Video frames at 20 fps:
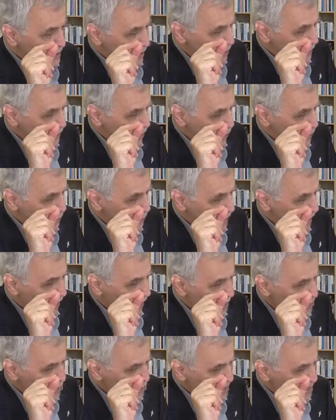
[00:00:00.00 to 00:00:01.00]
sallallahu aleyhi ve
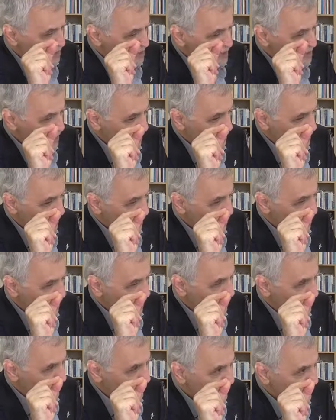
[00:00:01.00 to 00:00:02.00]
sellem kıssaları
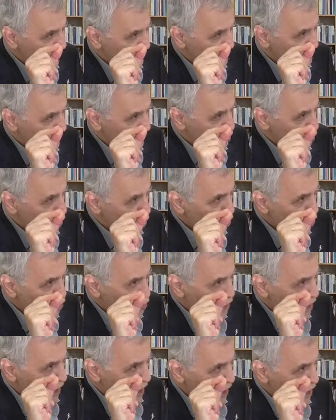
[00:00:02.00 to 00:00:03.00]
naklederken
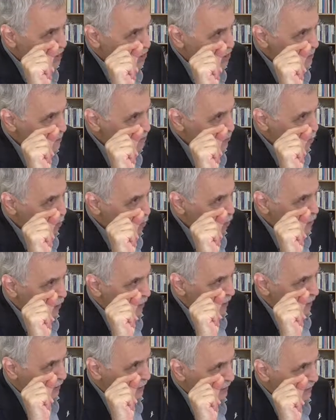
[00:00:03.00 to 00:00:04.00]
öyle acip
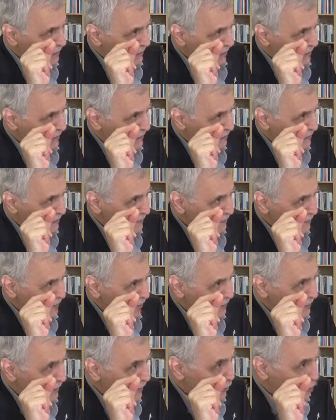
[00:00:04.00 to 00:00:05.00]
noktaları e, e,
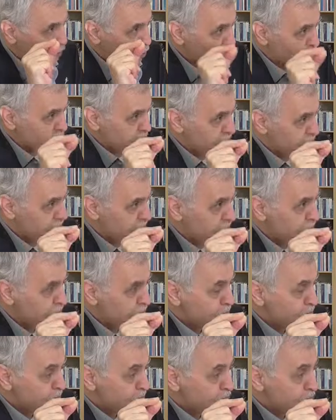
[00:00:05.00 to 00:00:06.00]
naklediyor ki
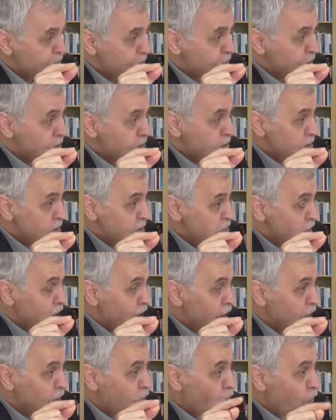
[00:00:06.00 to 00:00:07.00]

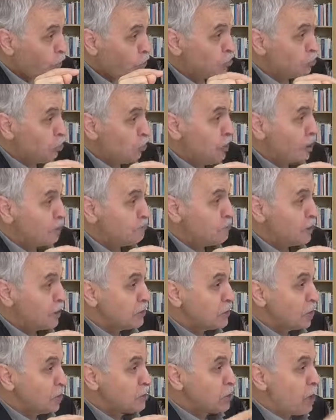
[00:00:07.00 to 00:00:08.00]
yani o dönemde
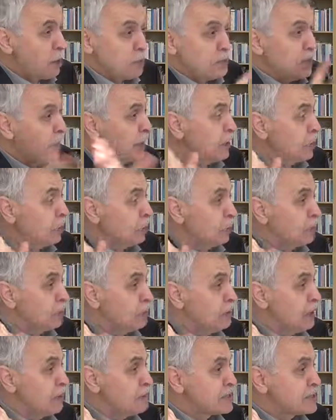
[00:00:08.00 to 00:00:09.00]
yaşamayanın
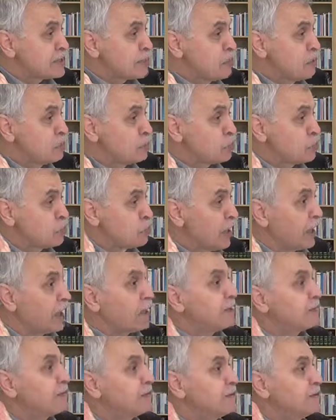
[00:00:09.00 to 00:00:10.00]
onu bilmesi mümkün
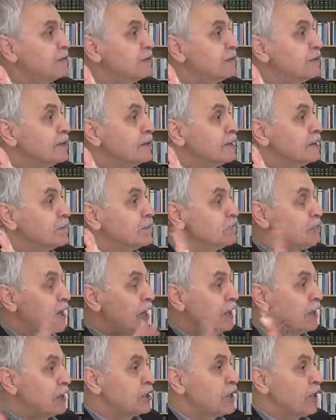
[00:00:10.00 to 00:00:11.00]
değil.
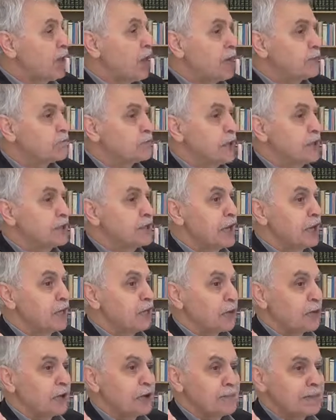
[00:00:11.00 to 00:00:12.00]
Belli ki gaybtan
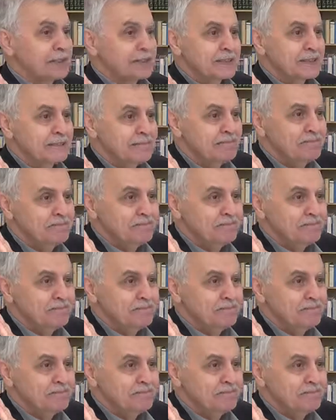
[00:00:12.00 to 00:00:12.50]
geliyor haber.